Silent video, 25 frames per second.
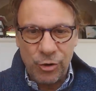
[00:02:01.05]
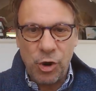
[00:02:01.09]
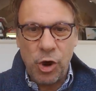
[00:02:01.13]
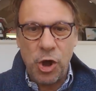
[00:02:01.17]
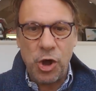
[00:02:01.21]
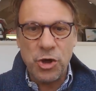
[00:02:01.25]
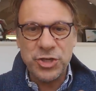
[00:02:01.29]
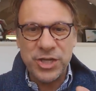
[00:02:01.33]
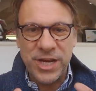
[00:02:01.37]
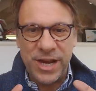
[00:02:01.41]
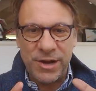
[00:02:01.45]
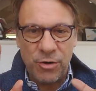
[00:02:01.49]

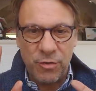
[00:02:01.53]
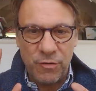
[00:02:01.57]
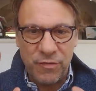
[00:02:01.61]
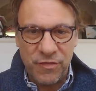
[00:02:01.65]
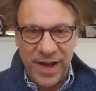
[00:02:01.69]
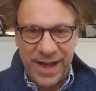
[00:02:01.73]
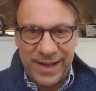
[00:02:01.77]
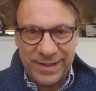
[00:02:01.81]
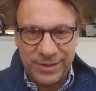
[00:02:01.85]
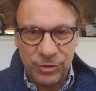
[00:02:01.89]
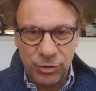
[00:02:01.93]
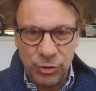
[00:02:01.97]
cosa hanno
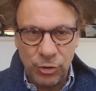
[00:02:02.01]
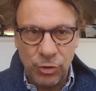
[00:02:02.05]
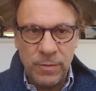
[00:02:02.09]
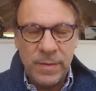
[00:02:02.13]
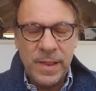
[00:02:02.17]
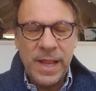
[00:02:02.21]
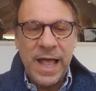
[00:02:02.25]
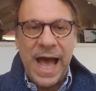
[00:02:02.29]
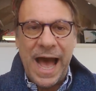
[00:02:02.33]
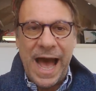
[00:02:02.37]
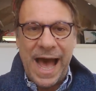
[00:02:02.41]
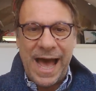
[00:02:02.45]
fatto,
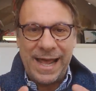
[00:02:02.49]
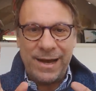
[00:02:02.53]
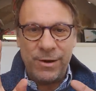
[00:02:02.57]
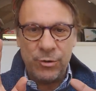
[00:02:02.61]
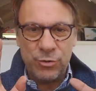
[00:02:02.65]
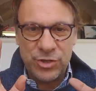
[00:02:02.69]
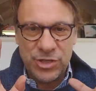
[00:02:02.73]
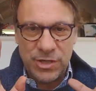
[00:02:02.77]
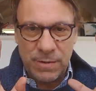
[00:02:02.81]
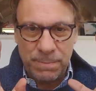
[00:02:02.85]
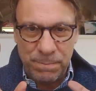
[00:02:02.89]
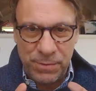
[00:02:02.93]
hanno
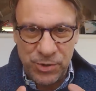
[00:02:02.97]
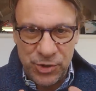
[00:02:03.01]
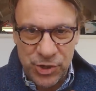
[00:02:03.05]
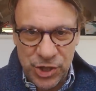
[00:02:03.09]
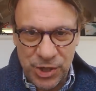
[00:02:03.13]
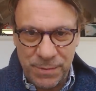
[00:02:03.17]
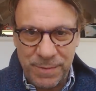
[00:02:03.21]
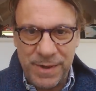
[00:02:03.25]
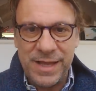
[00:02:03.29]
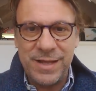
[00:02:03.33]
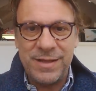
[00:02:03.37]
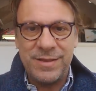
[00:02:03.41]

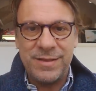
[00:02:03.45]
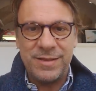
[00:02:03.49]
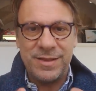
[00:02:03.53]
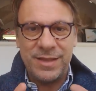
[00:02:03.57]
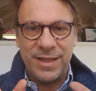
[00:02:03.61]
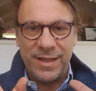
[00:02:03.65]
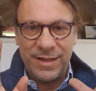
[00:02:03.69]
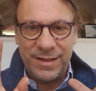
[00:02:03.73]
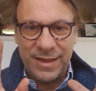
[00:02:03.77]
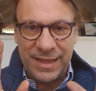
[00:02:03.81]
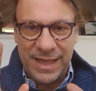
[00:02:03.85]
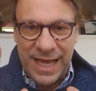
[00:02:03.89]
semplicemente